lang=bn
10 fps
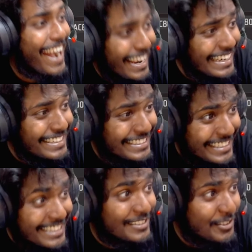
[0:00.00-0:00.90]
আলা
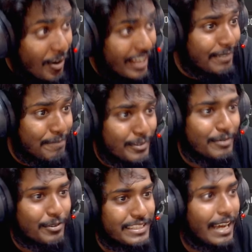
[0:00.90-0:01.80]
টিকটকার
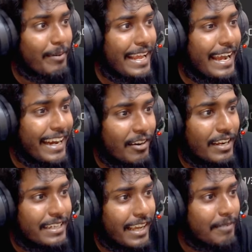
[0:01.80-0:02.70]
প্রতিবন্ধী আমার এগারো
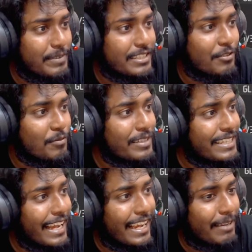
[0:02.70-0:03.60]
লাখ টাকার পিসির হুমকি
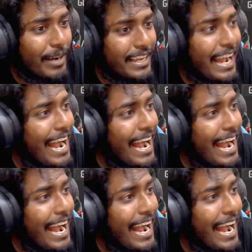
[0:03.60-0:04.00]
দেখায় ভাই